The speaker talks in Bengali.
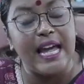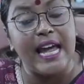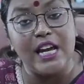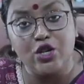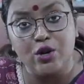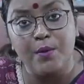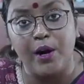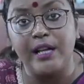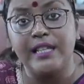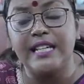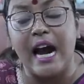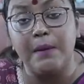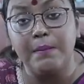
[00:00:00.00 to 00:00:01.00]
এই সময়
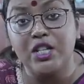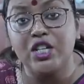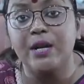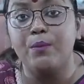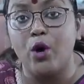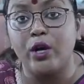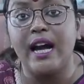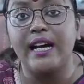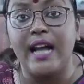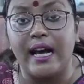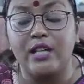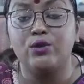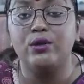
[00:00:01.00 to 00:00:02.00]
চার মাসের বকেয়া
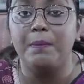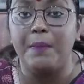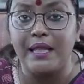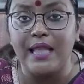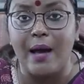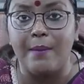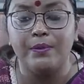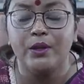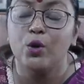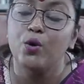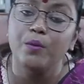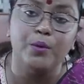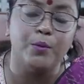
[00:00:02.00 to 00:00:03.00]
টাকা যদি পেতাম
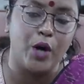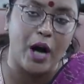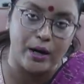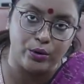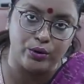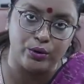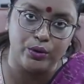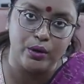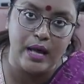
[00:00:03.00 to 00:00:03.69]
খুব উপকার হতো